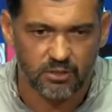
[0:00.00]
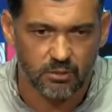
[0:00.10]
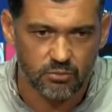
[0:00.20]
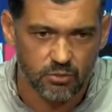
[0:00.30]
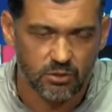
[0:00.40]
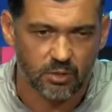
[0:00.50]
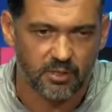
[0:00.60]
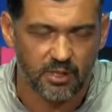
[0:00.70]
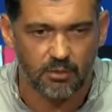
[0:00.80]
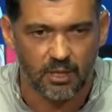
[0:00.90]
passamos muito
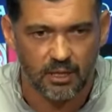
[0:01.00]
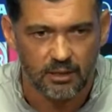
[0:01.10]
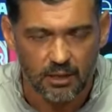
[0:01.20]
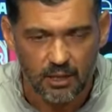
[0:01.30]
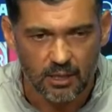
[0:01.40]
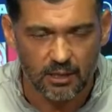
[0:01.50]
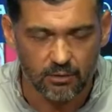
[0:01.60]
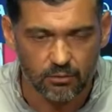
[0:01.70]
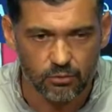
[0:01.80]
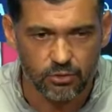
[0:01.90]
tempo a trabalhar
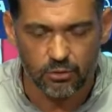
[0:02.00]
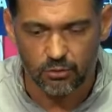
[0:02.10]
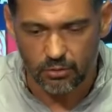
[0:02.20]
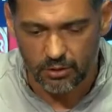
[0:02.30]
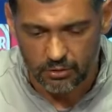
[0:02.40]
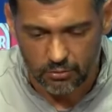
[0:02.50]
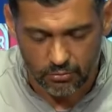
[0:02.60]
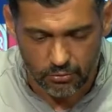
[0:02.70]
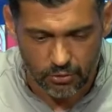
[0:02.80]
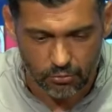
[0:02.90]
cada um no seu, no
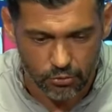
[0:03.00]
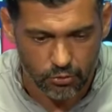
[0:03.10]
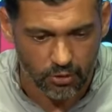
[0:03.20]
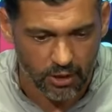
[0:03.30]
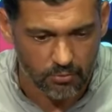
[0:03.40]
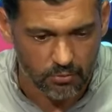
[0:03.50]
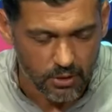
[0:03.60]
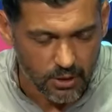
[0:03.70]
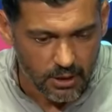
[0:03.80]
seu, no seu, no seu ramo